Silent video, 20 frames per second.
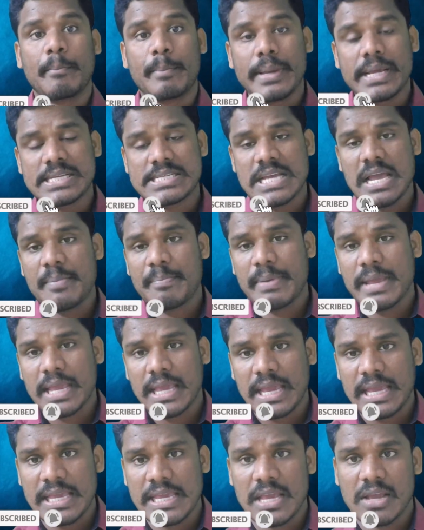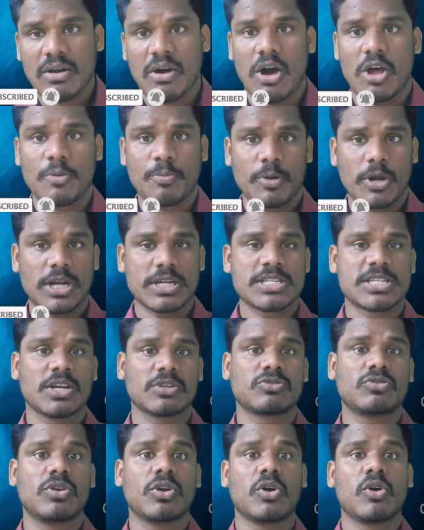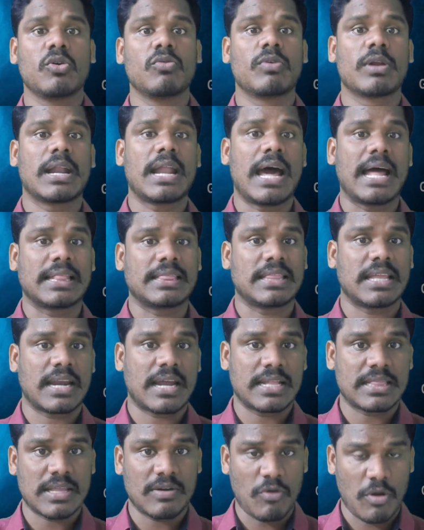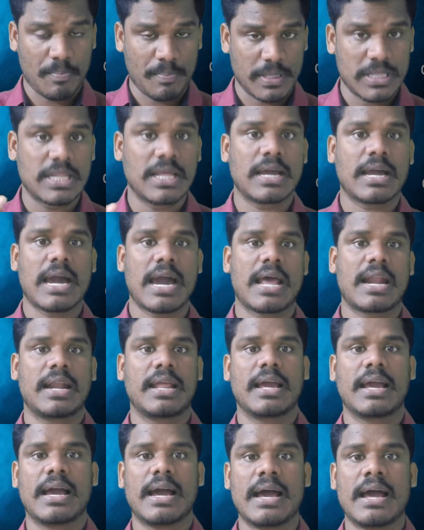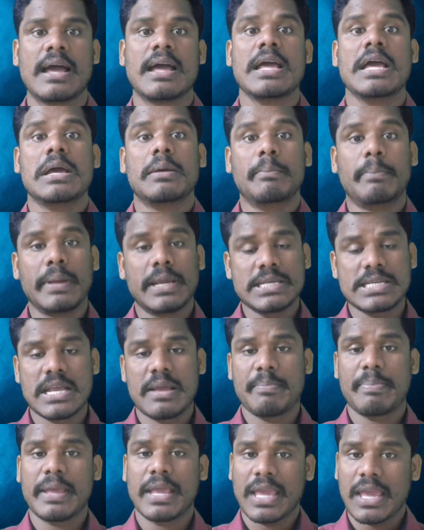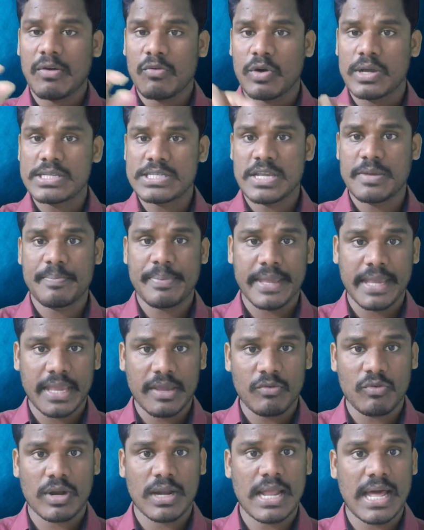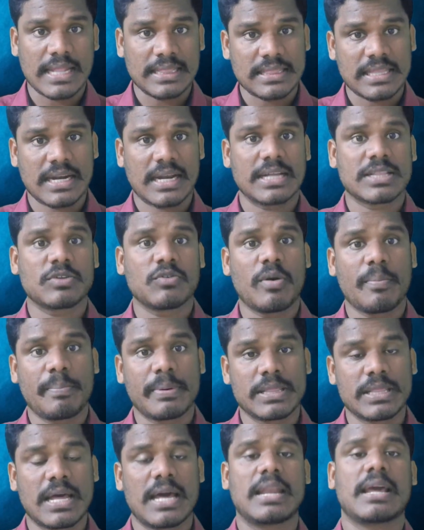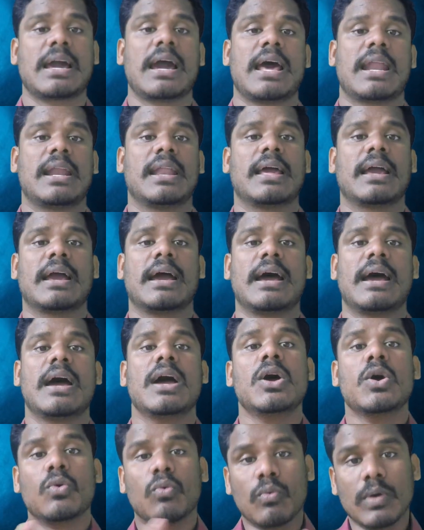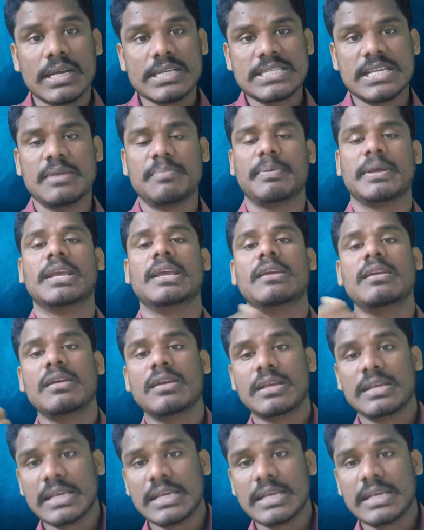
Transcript: బీజేపీకి ఈ కార్పొరేట్ శక్తులకు ఉన్న అంతర్గత ఒప్పందం కారణంగా బీజేపీకి వైసీపీకి ఉన్న అంతర్గత ఒప్పందాల కారణంగా వైసీపీ